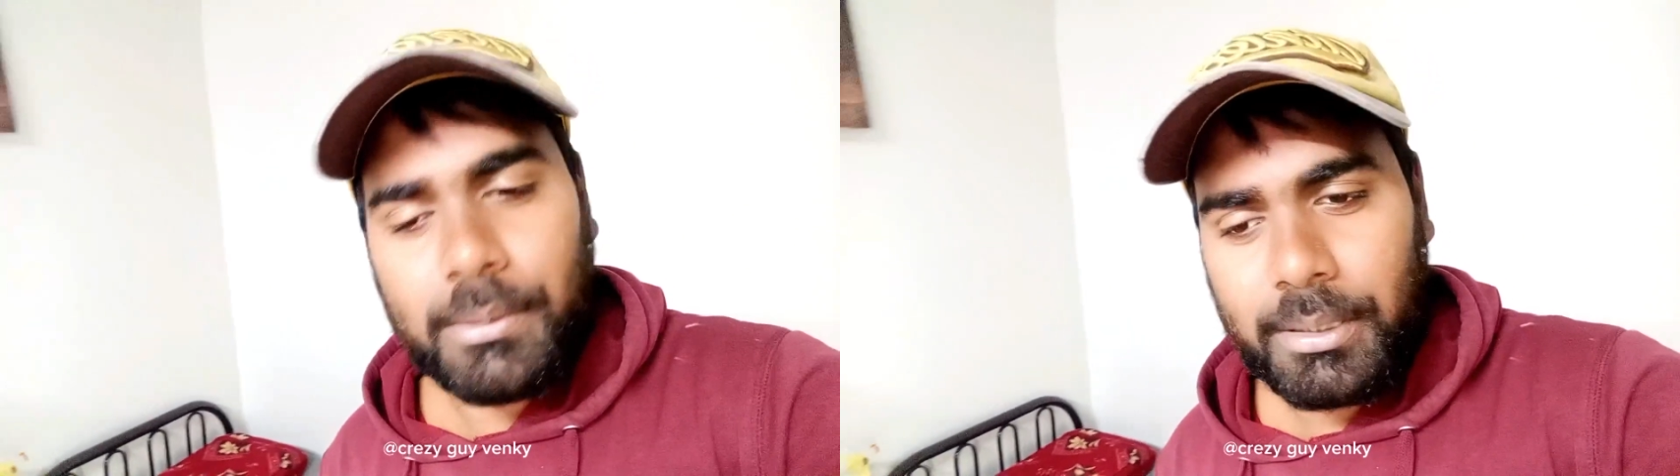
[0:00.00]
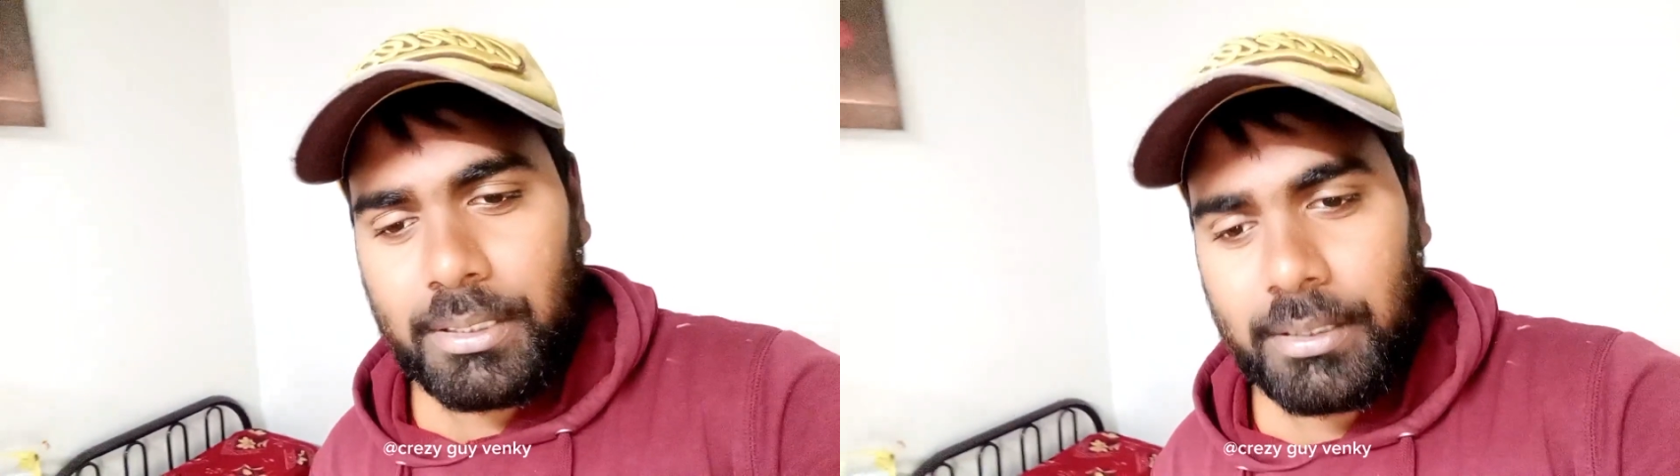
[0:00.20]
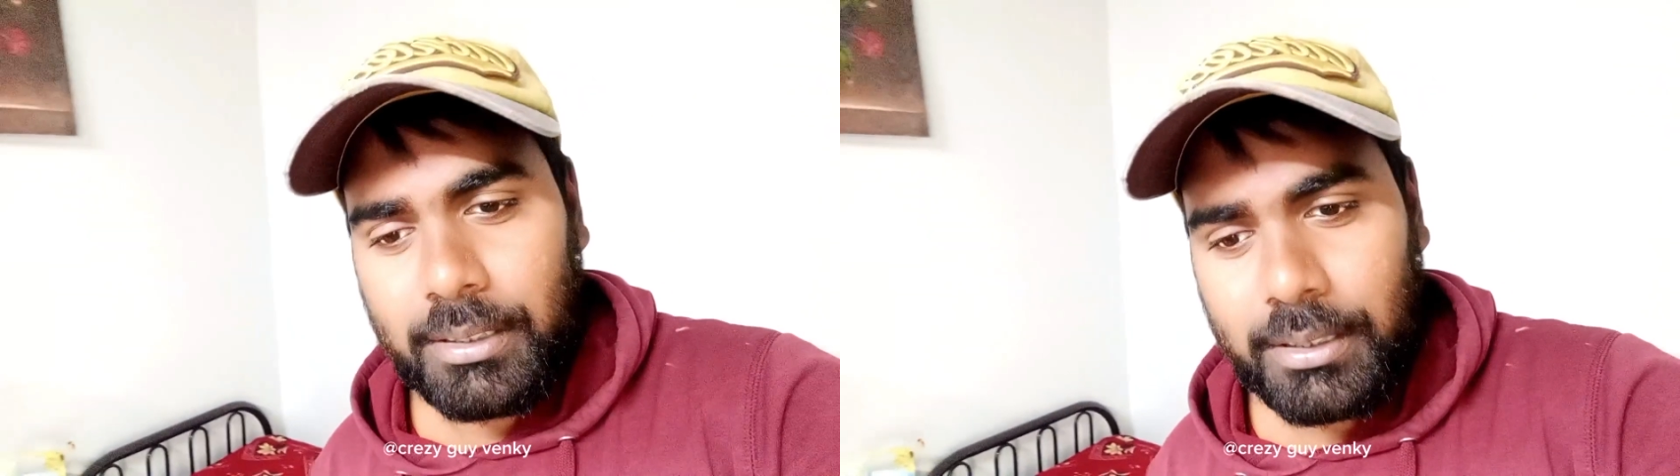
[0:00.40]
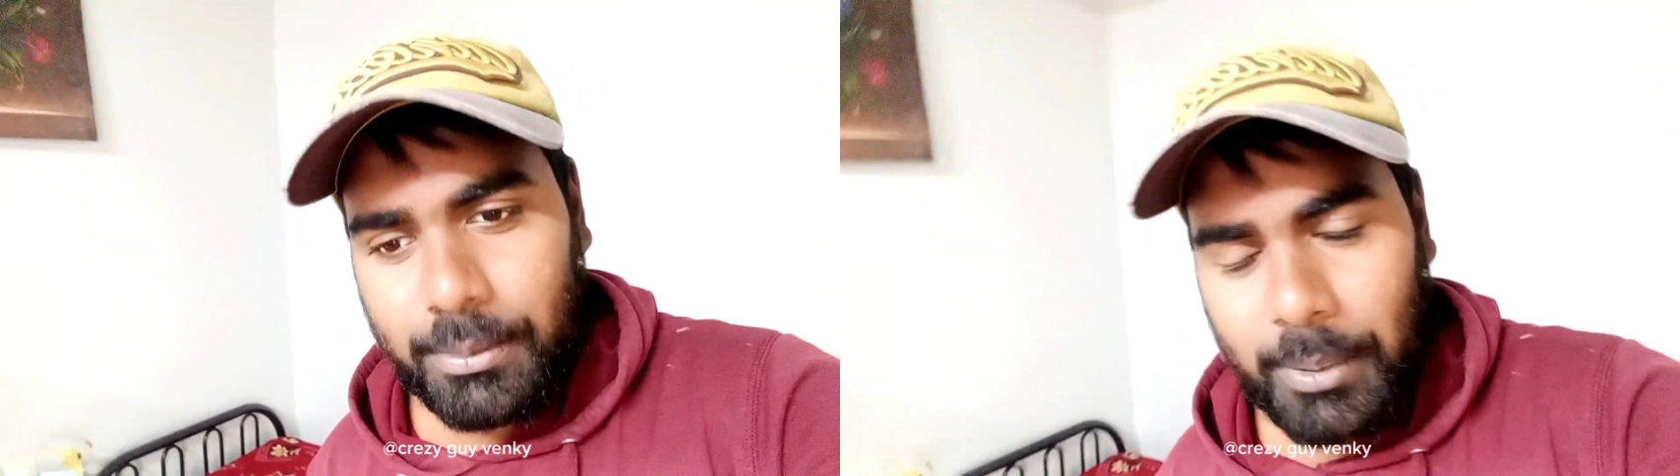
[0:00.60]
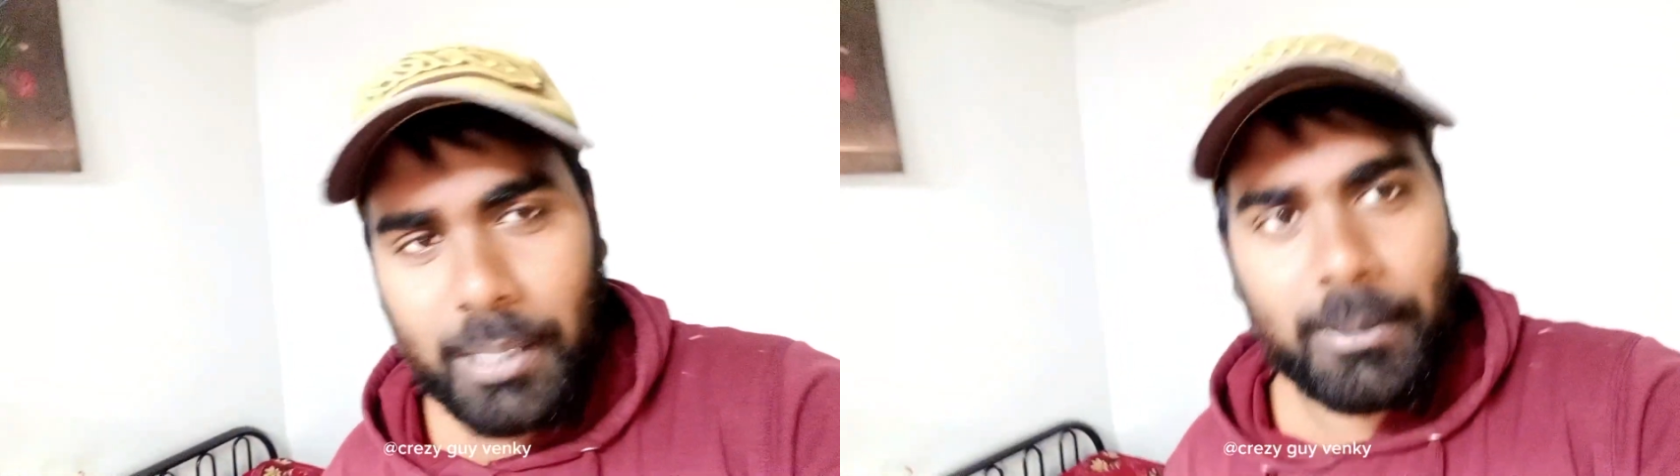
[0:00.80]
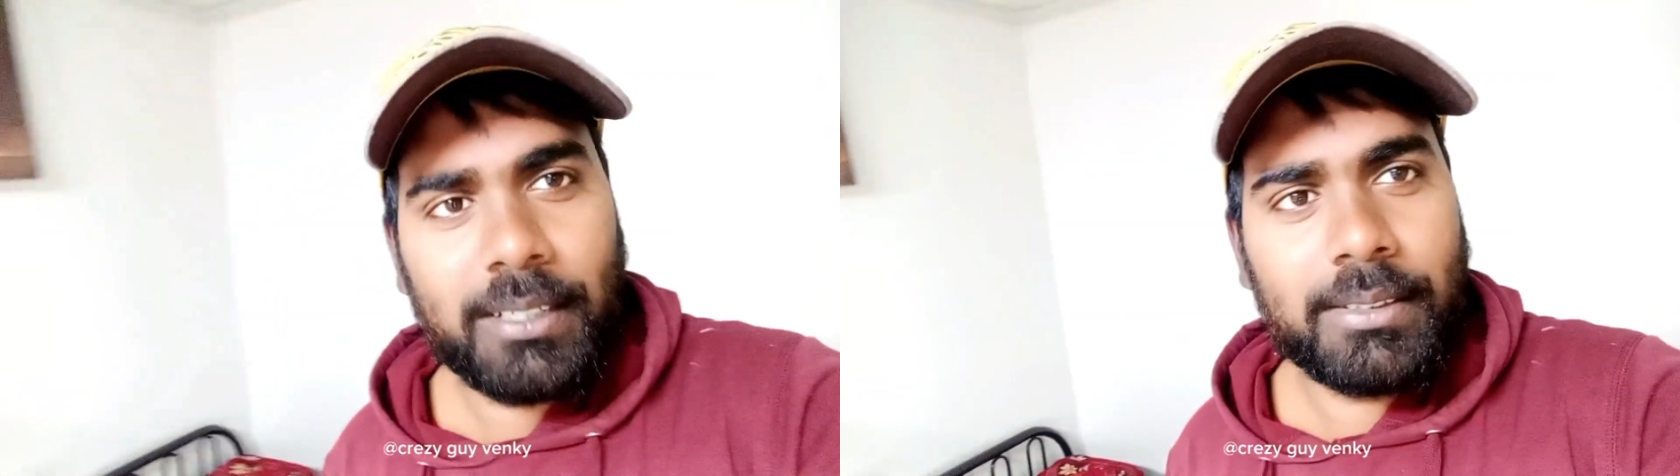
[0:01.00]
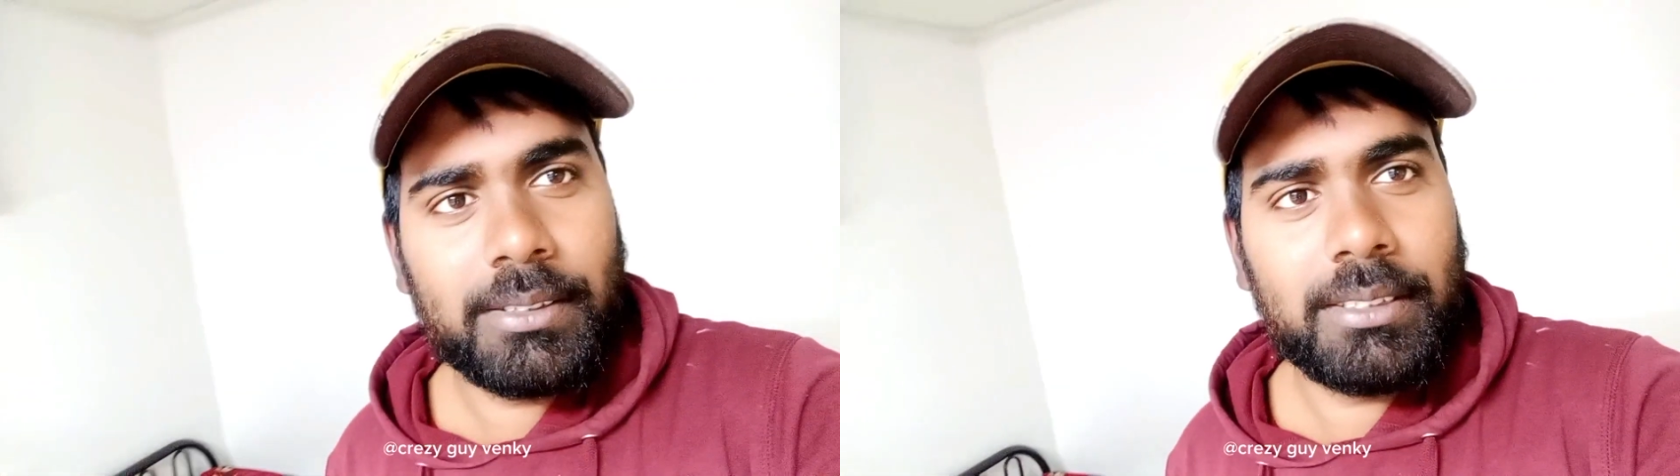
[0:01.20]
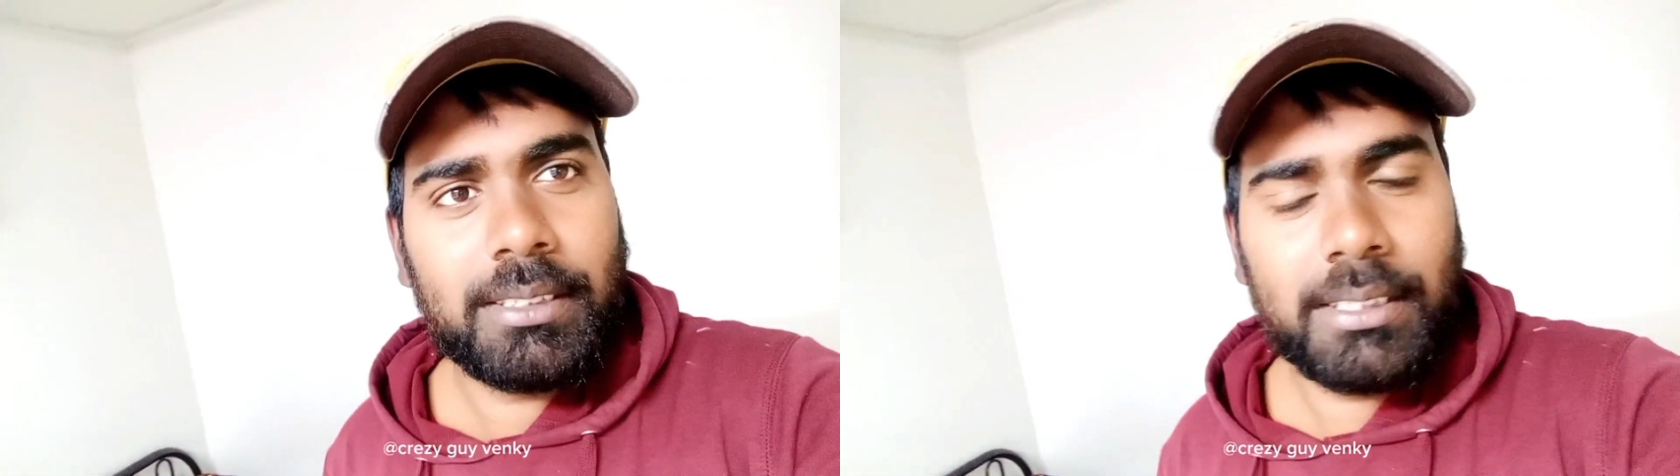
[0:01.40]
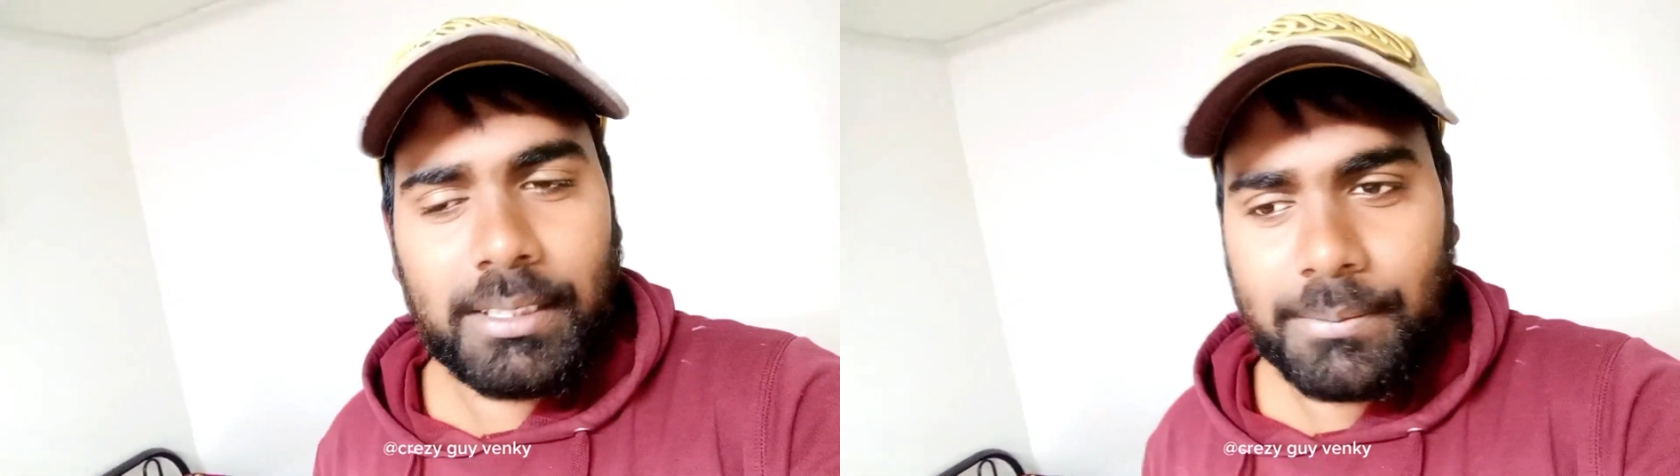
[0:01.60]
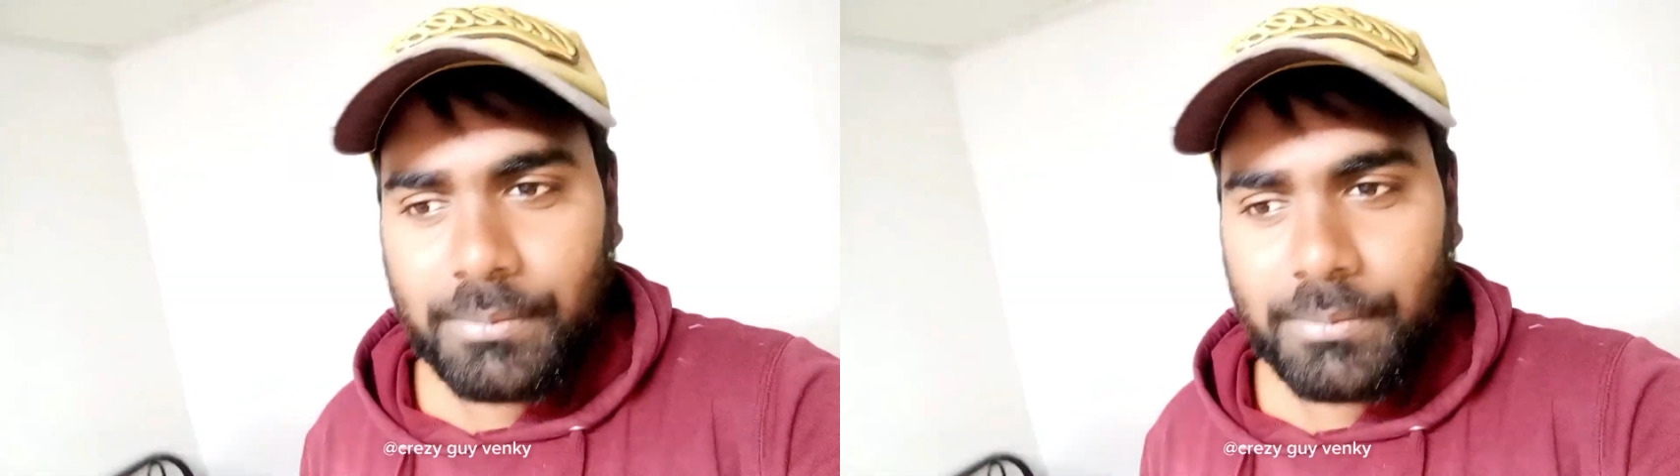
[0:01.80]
కోవైట్ బాబాగాడు వచ్చి